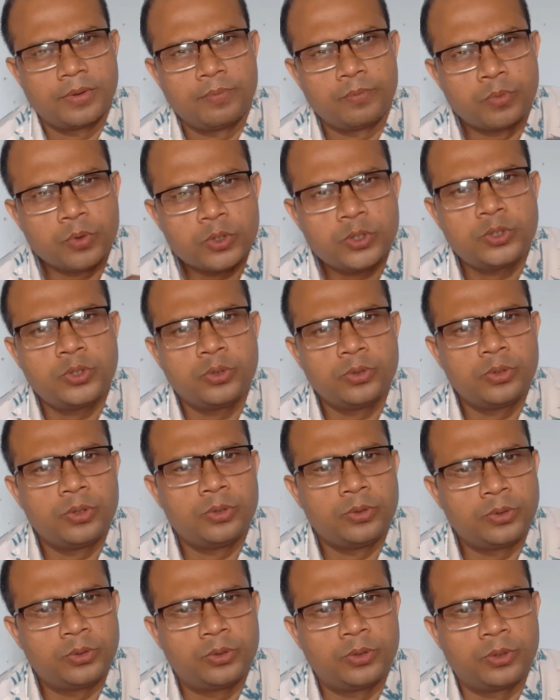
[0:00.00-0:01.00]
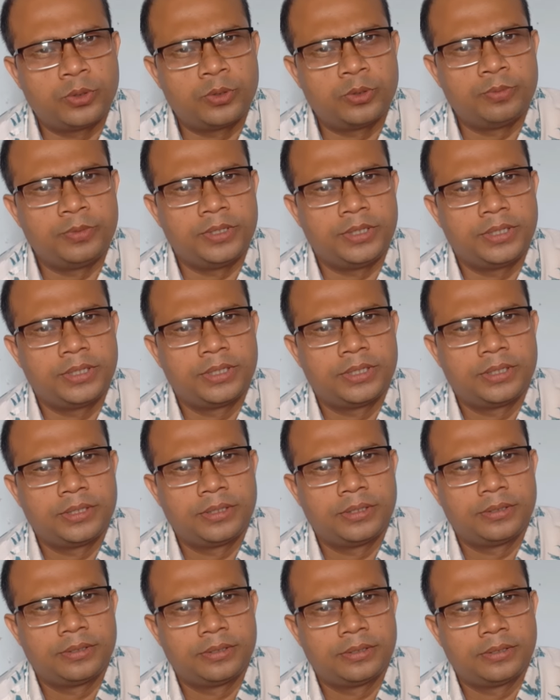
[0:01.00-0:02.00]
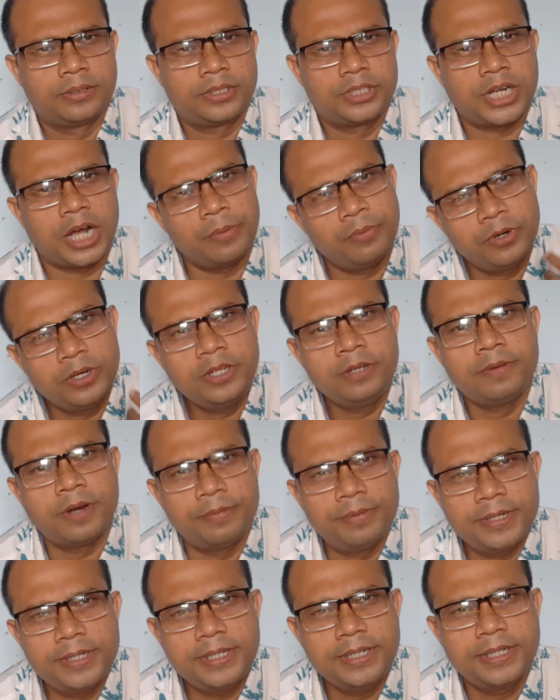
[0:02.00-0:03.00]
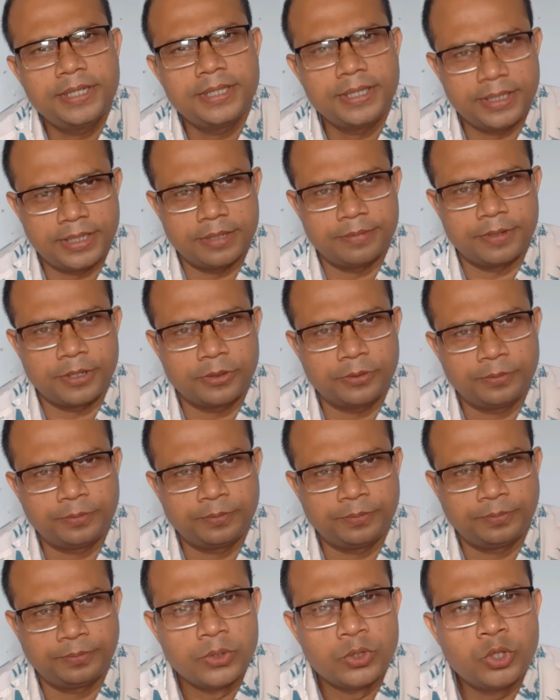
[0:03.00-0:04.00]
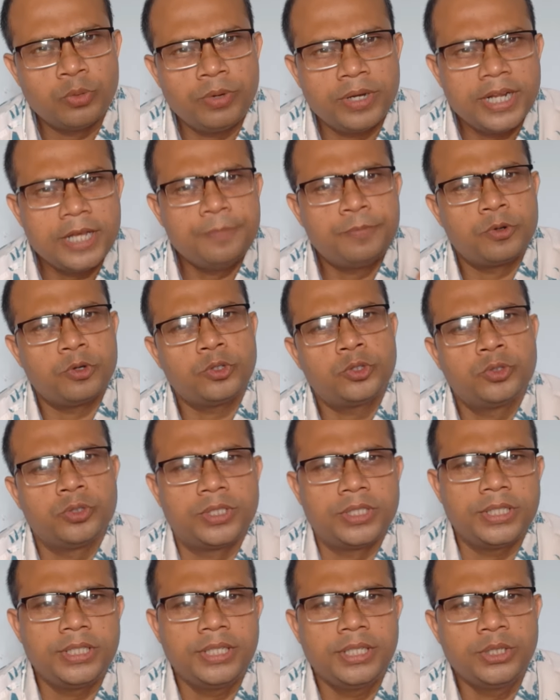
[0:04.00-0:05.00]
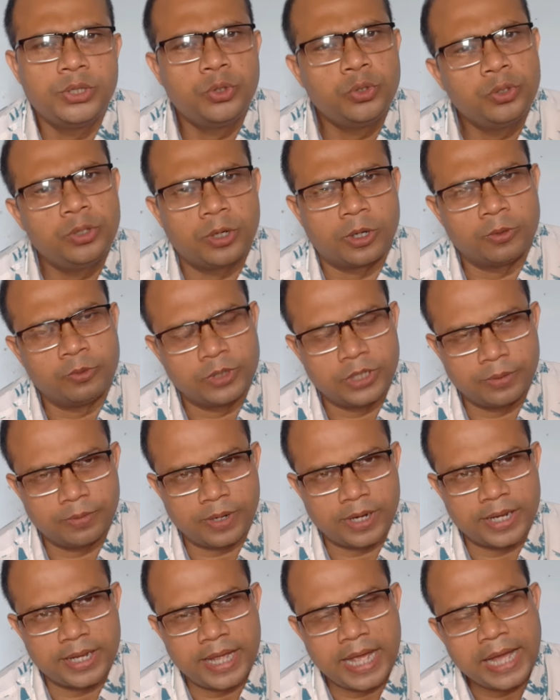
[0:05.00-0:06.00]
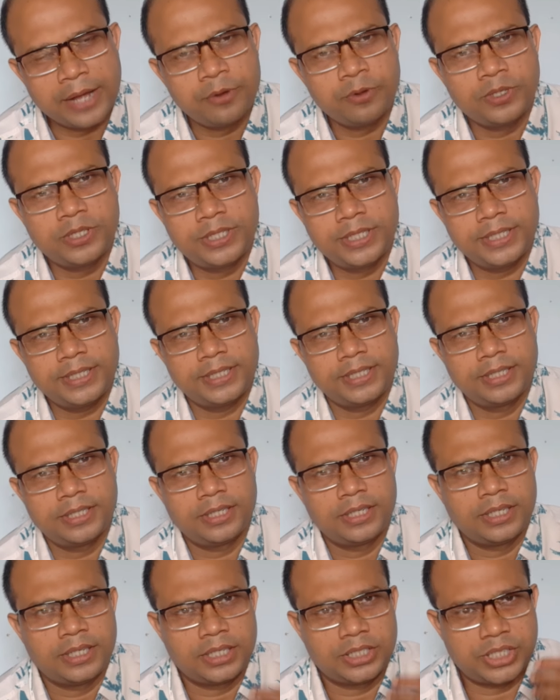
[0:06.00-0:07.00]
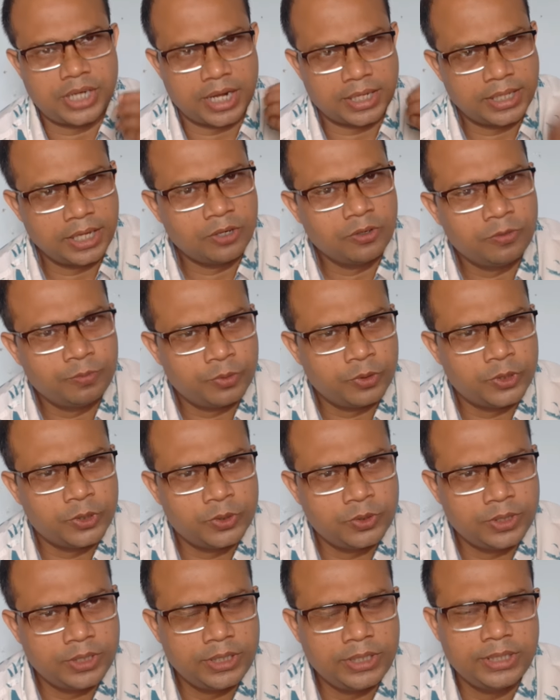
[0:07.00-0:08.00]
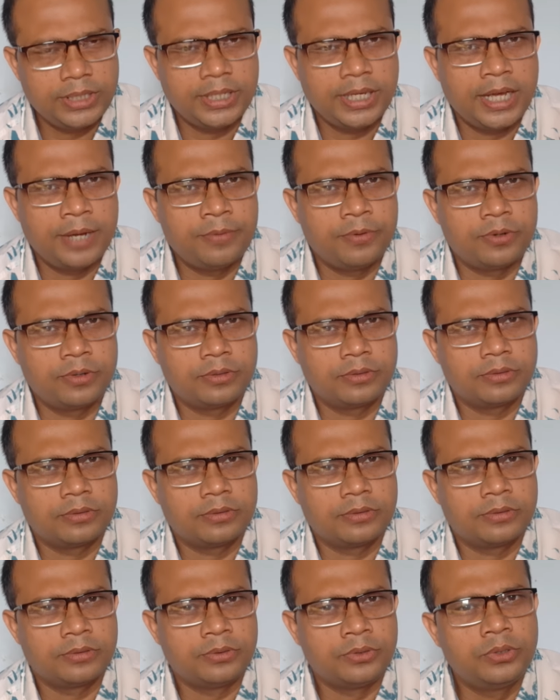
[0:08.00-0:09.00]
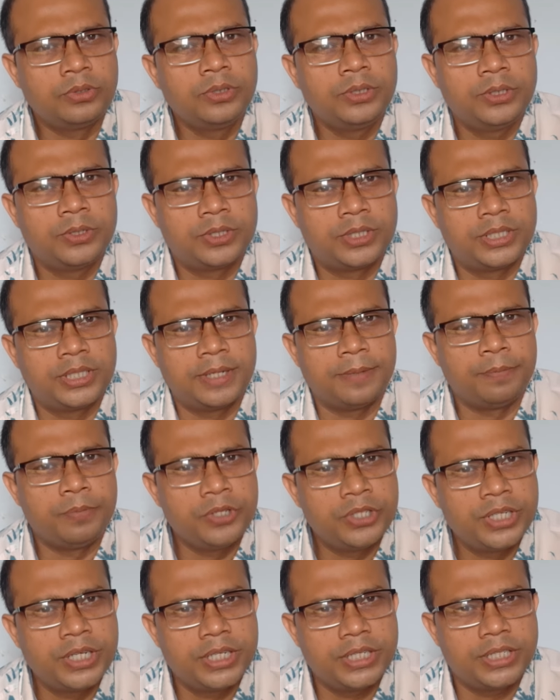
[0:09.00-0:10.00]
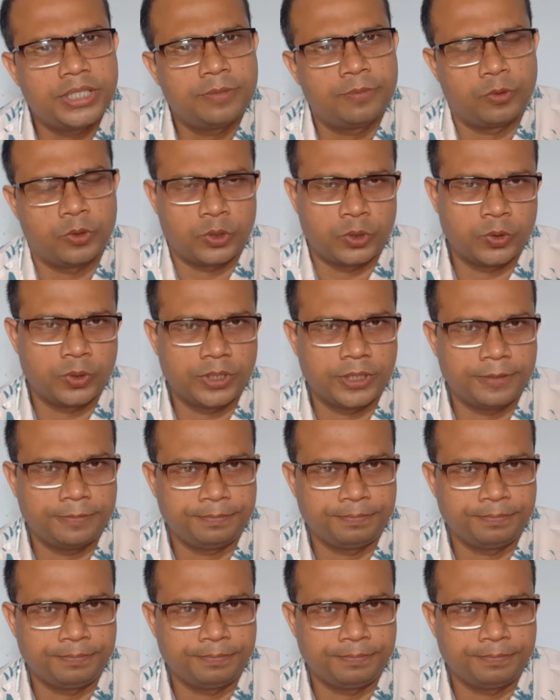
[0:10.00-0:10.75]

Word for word: প্রশ্নগুলোর উত্তর তুমি সাবলীলভাবেই দিতে পারো তোমার এই প্রস্তুতি দুই রকম হতে পারে এক হচ্ছে সাধারণ প্রস্তুতি এবং দুই হচ্ছে বিশেষ প্রস্তুতি